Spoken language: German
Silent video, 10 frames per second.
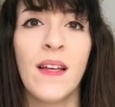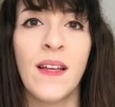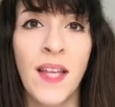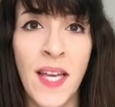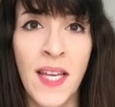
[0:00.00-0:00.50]

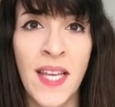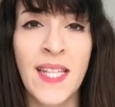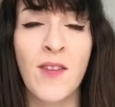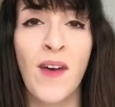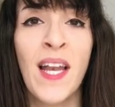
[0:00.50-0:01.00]
ehe ich
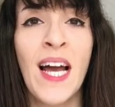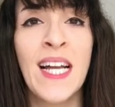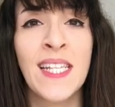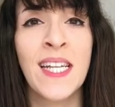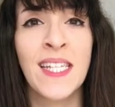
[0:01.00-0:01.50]
jetzt auf alle
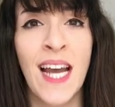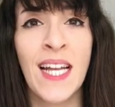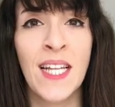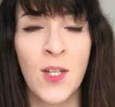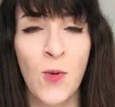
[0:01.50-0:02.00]
einzelnen
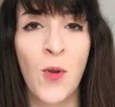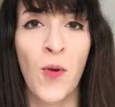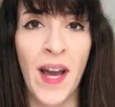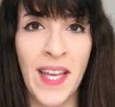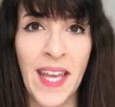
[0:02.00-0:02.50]
Teile in
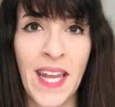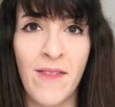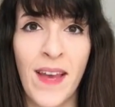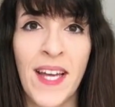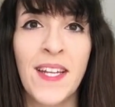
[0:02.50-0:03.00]
Tokio
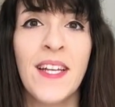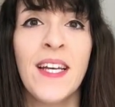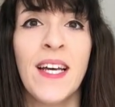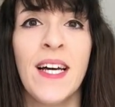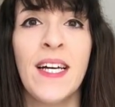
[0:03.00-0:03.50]
eingehen werde,
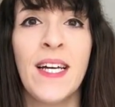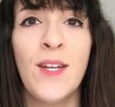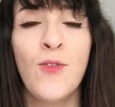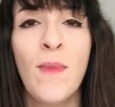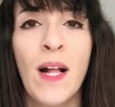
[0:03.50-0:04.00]
äh,
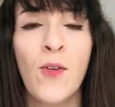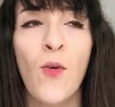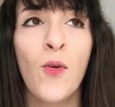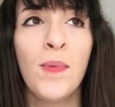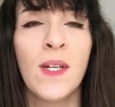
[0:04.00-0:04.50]
nur mal
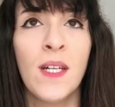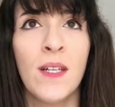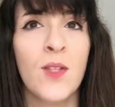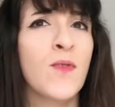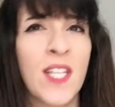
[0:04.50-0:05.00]
grob
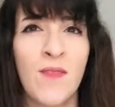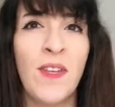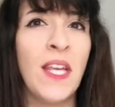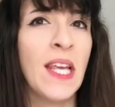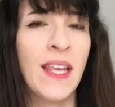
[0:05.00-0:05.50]
sowas
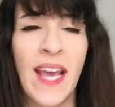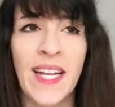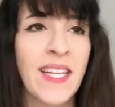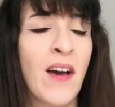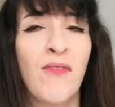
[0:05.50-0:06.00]
wie
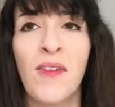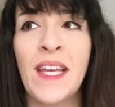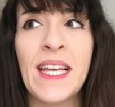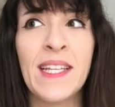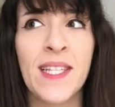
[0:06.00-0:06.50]

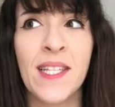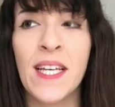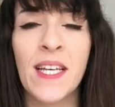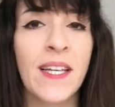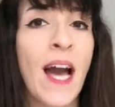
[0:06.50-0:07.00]
Cat-Cafés,
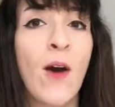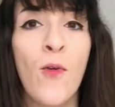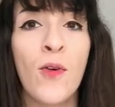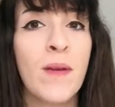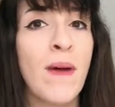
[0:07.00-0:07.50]
äh,
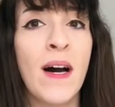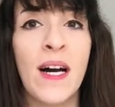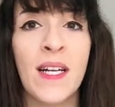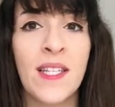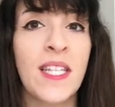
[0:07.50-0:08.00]

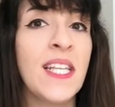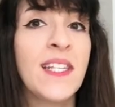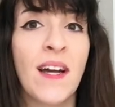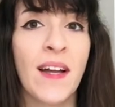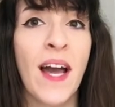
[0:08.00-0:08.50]
Karaoke-Bars,
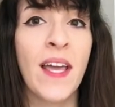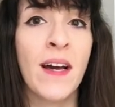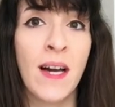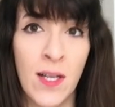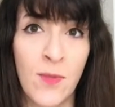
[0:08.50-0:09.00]

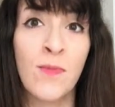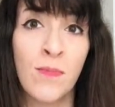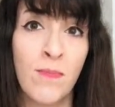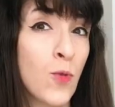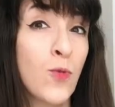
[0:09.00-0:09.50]
Izakaya, also
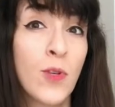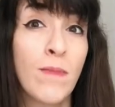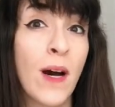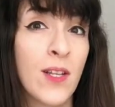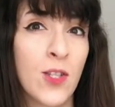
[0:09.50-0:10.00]
gute
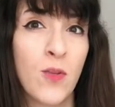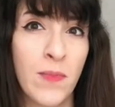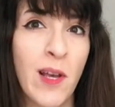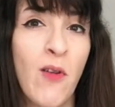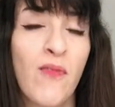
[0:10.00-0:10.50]
Bars
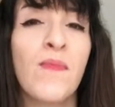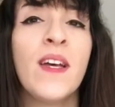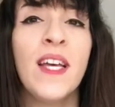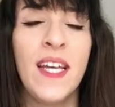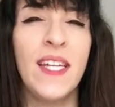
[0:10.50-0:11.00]
zum Saufen,
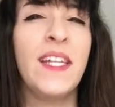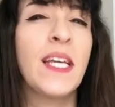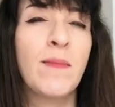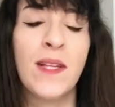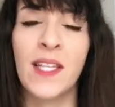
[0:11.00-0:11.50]
die
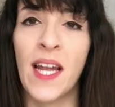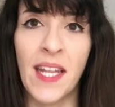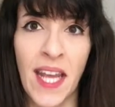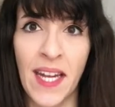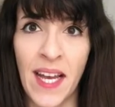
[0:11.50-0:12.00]
gibt es
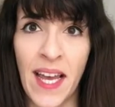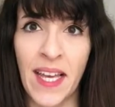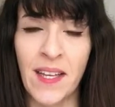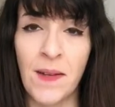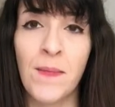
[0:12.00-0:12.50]
an jeder
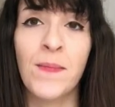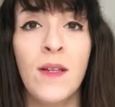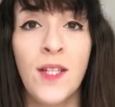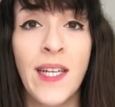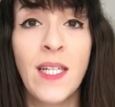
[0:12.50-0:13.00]
Ecke.
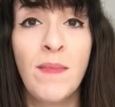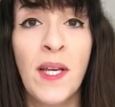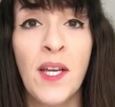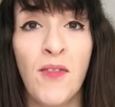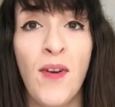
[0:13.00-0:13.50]
Ich dachte
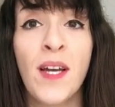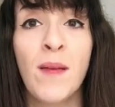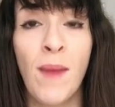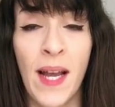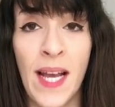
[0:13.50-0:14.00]
mir, ich
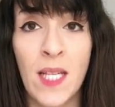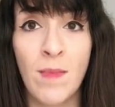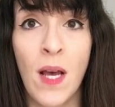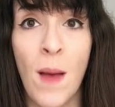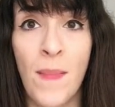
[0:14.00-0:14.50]
fange mal
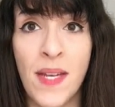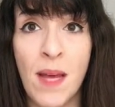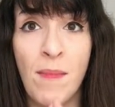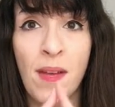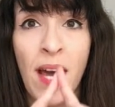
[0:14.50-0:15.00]
erstmal mit
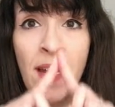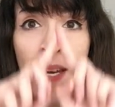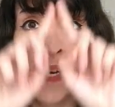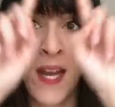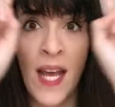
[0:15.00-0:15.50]
der
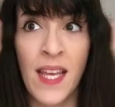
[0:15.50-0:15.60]
bekannten